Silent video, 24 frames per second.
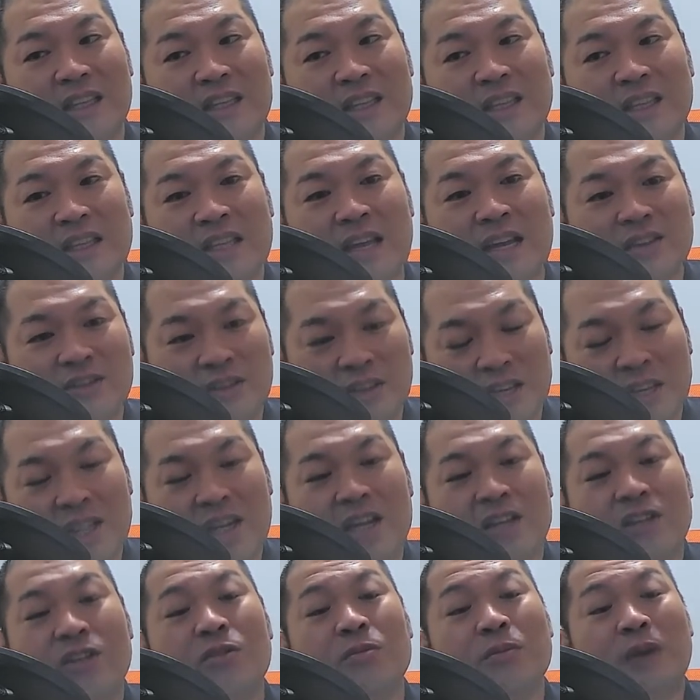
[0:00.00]
ないといけ
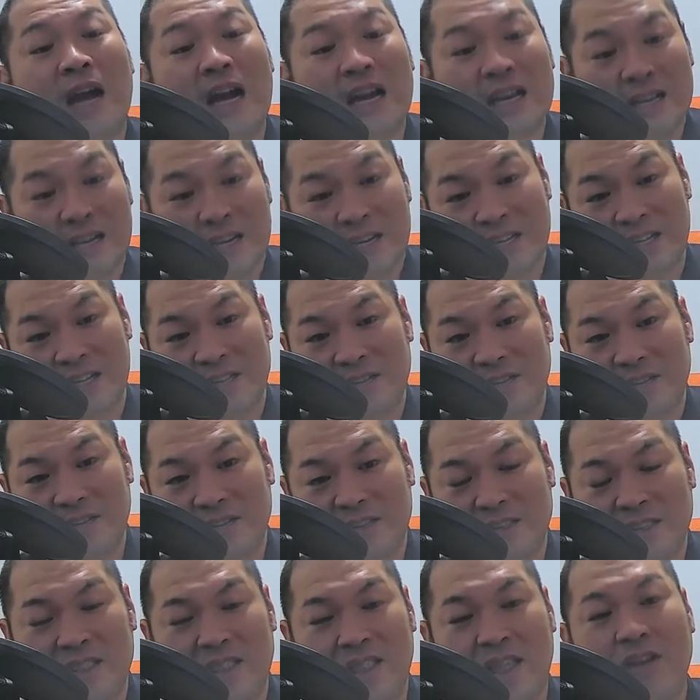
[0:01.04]
ない人にもかけれ出す
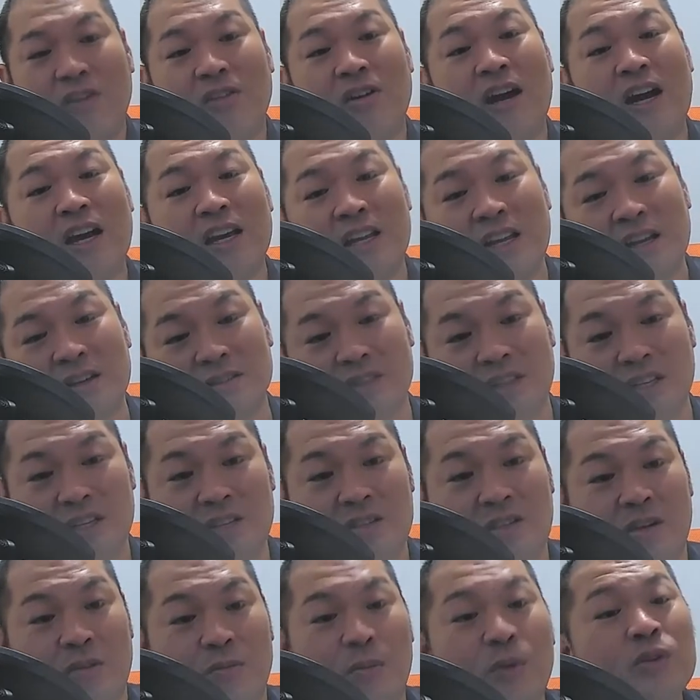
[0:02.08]
し、手をかけなくていい
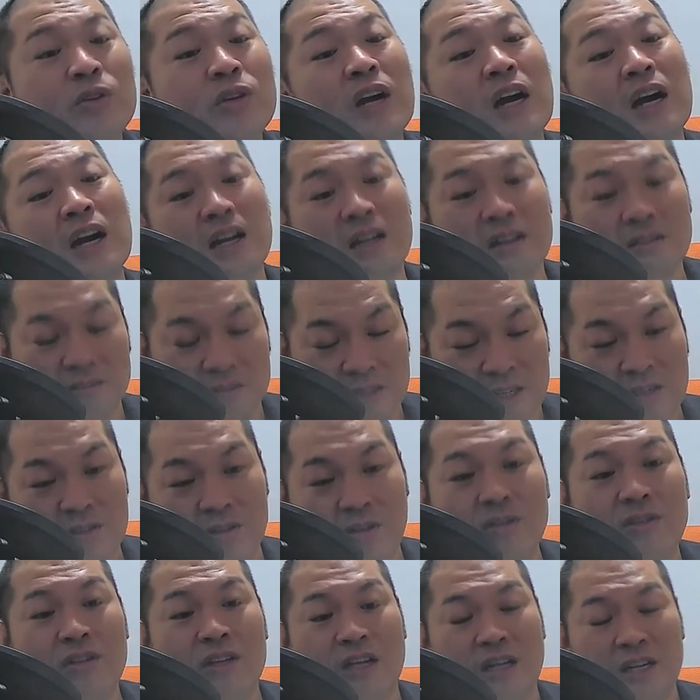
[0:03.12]
人にはもっとかからなくなる
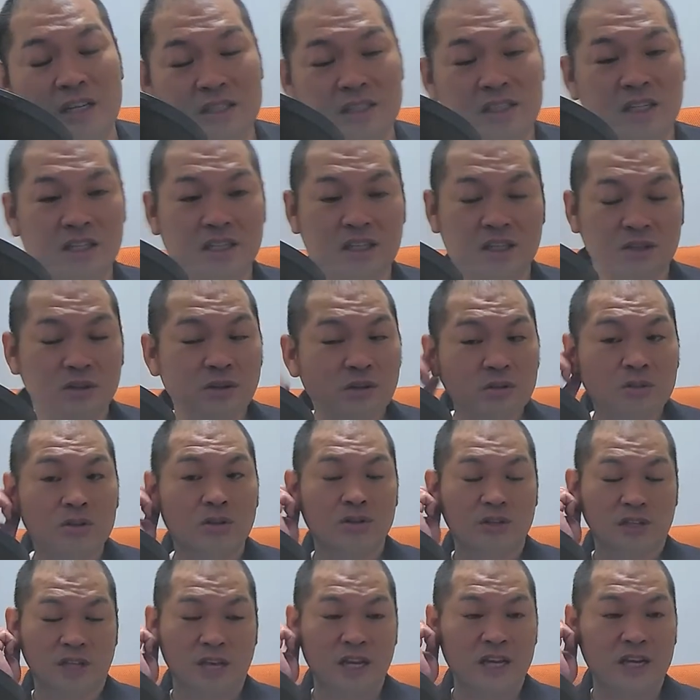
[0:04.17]
よっていう話なんで、どん
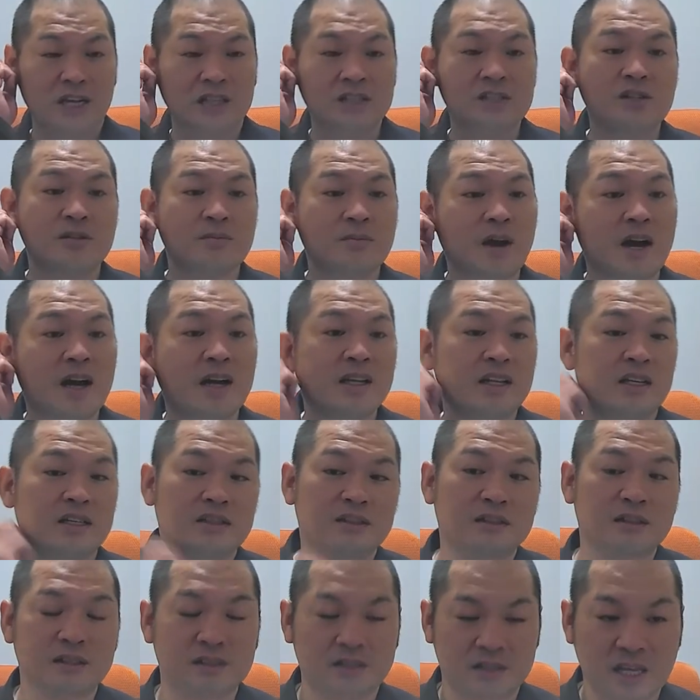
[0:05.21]
どんね、円滑に回り出
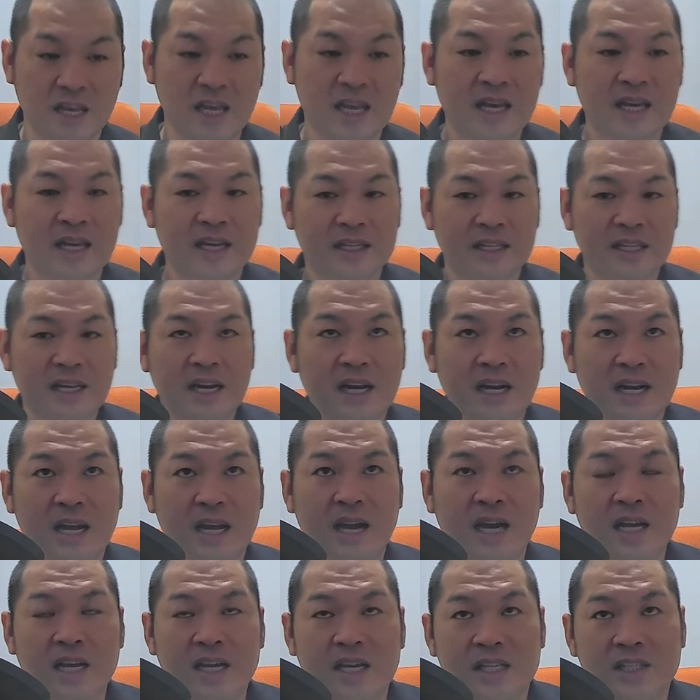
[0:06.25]
すんですね。だ
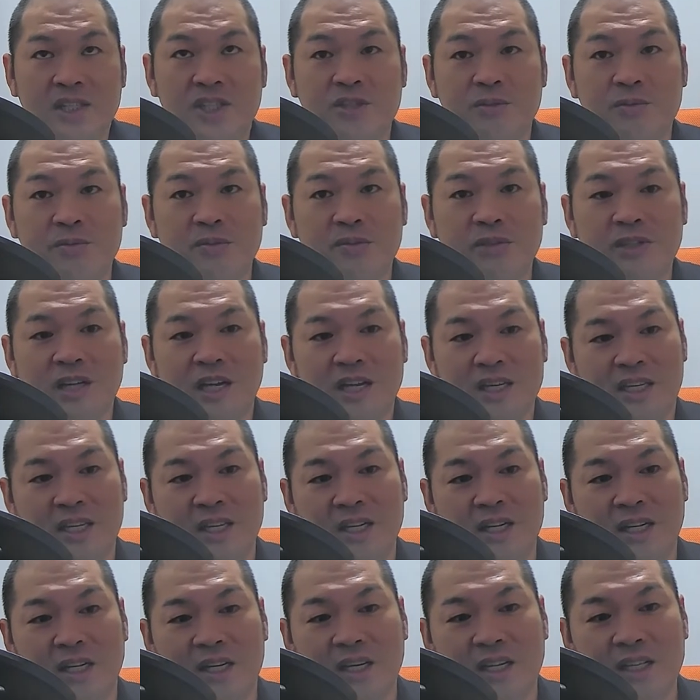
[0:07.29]
ら、自分が
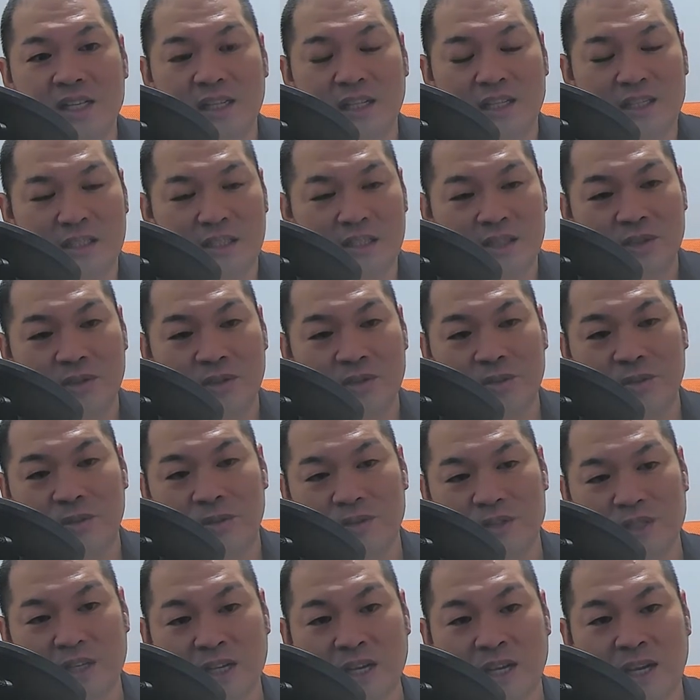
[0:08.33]
きっかけになって、どんど
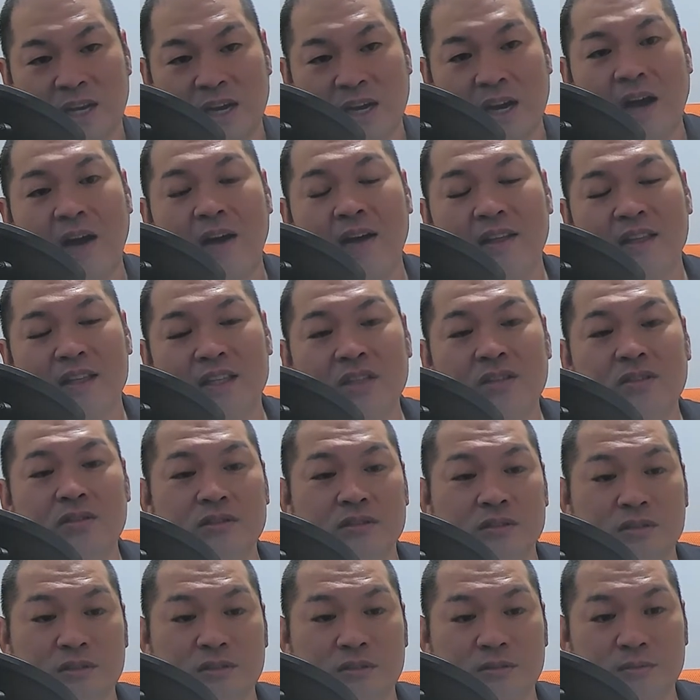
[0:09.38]
ん世界が変わってく
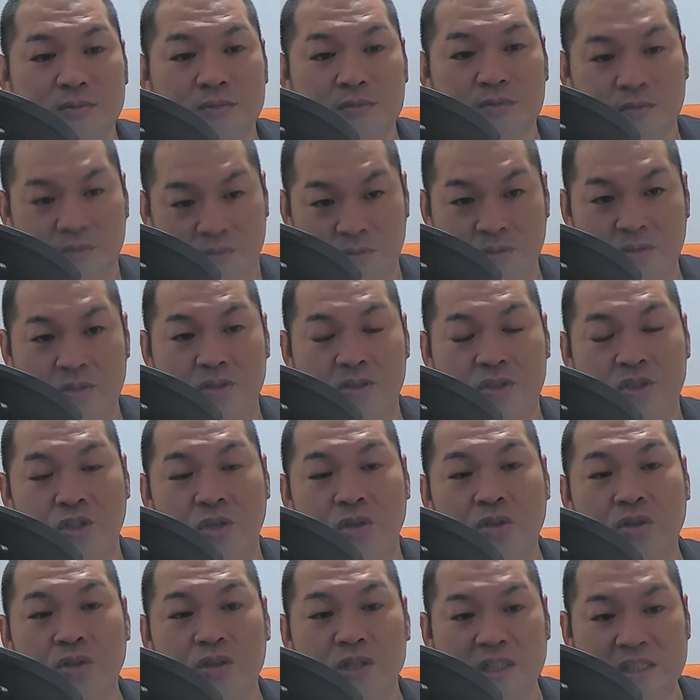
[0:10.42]
る状
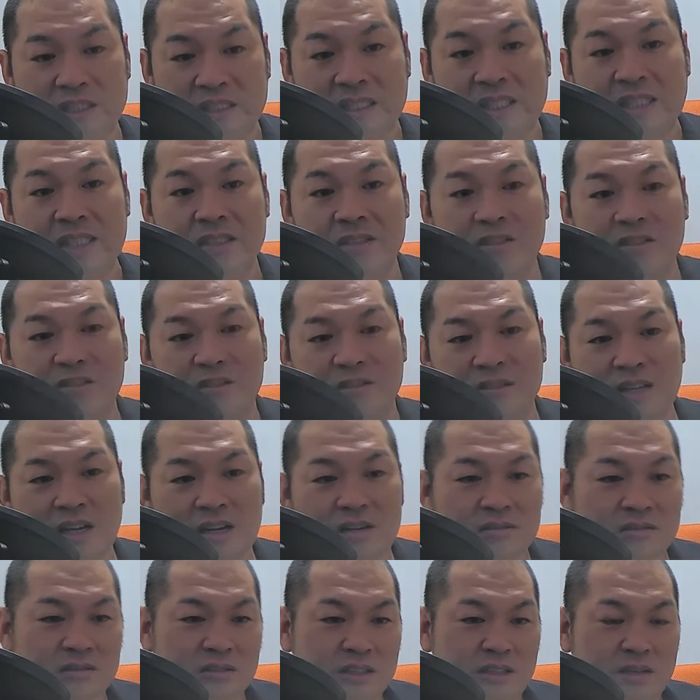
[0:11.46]
況って絶対作れ
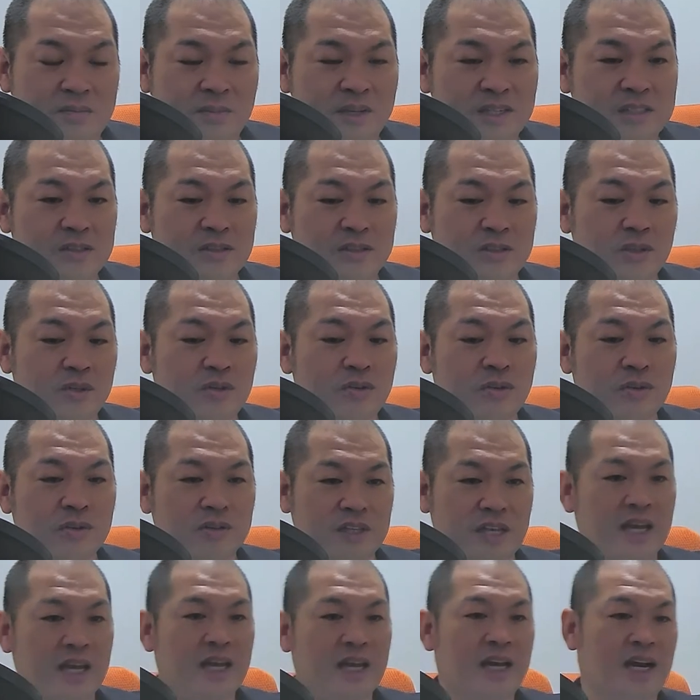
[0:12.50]
るので、まずそこを
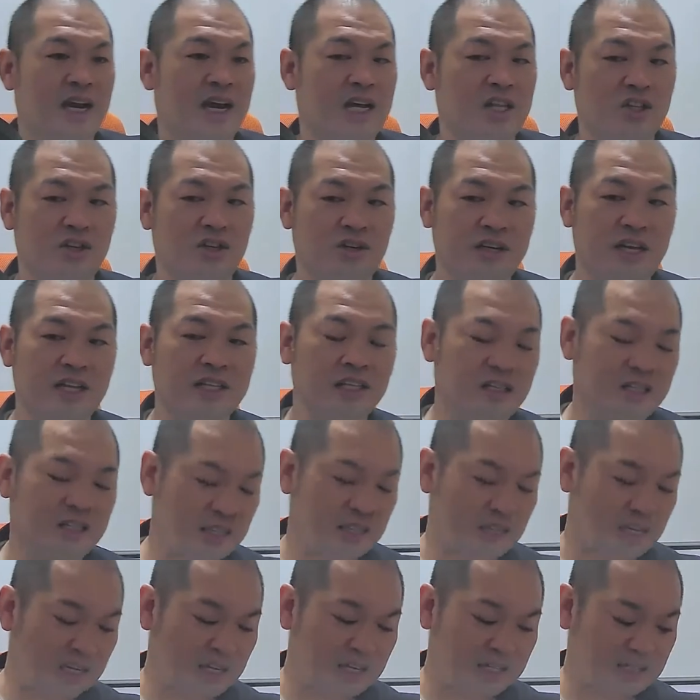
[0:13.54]
ね、あの、やってい
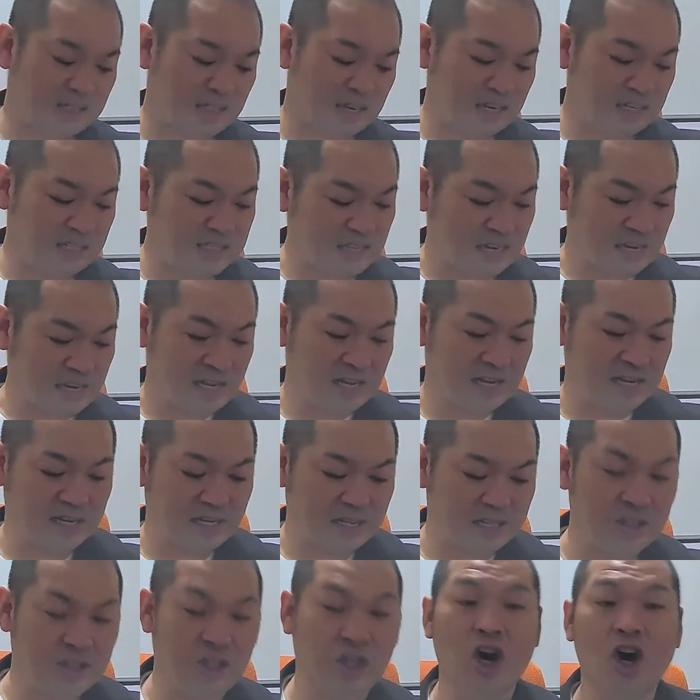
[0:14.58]
ただけたらいいんじゃないか
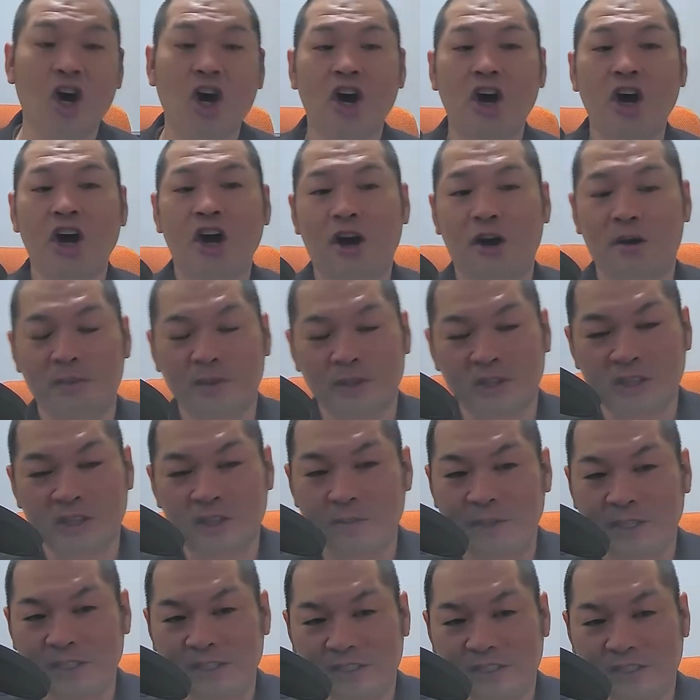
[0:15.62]
なと思って
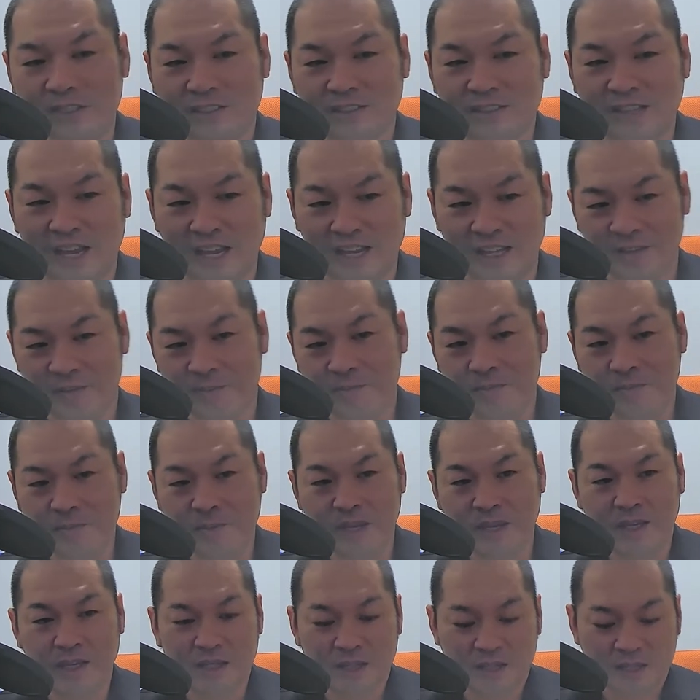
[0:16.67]
ます。はい。
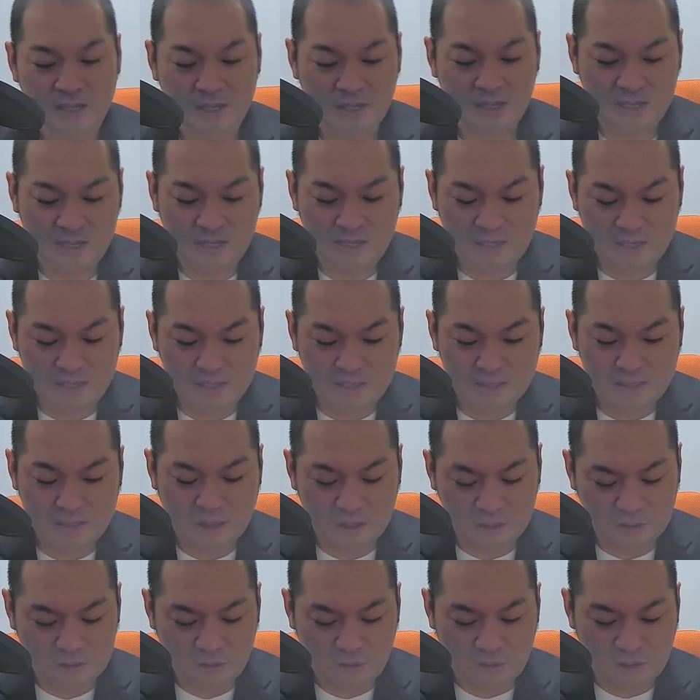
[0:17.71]

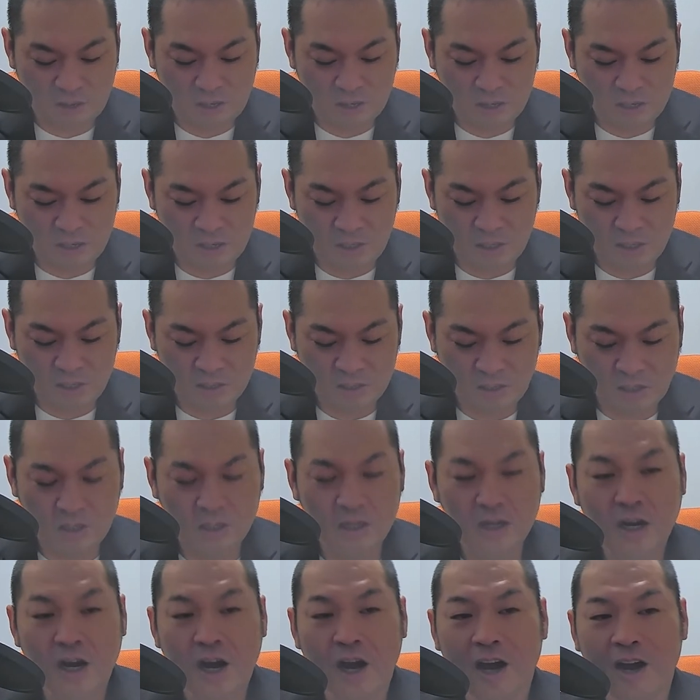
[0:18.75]
さあ、今日は、えー、なか
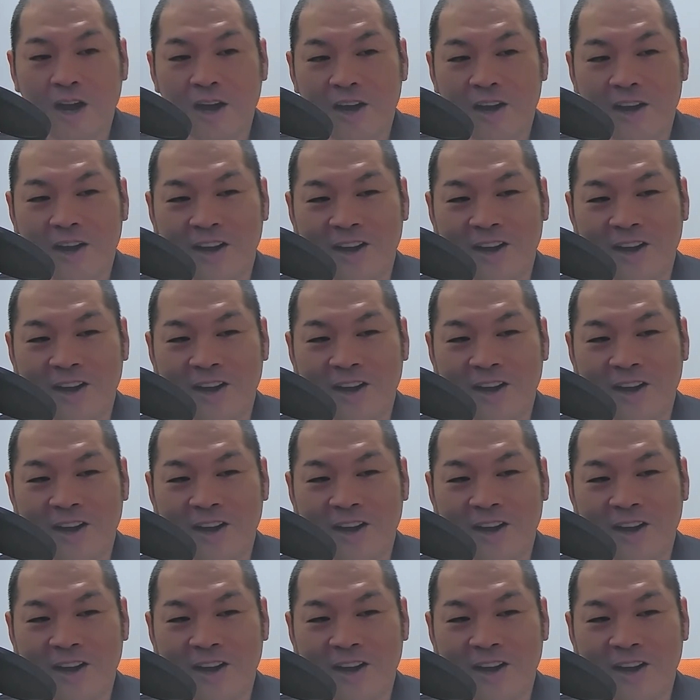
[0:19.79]
なか